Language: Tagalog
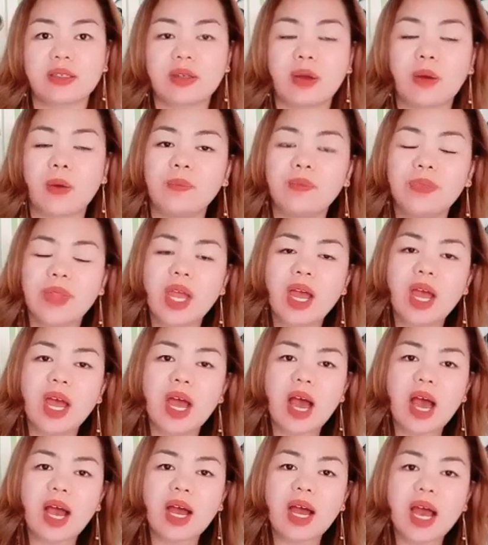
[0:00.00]
So,
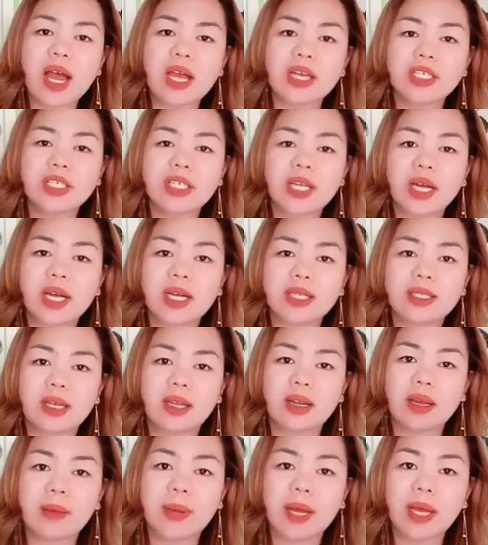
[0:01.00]
ang hashtag kasi
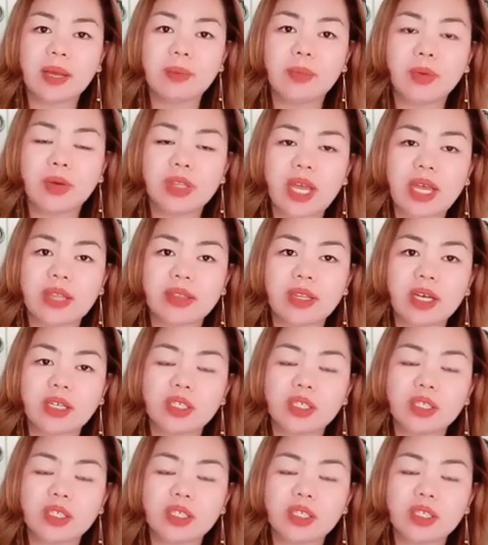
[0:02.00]
napaka-importante.